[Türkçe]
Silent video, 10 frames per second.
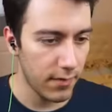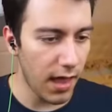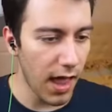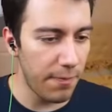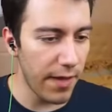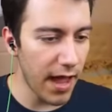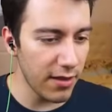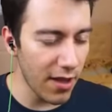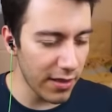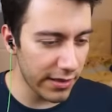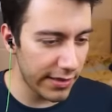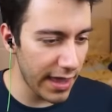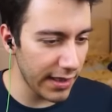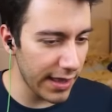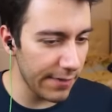Ah pardon.
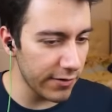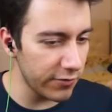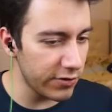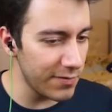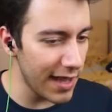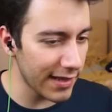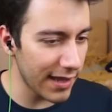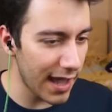Teknemin ucu biraz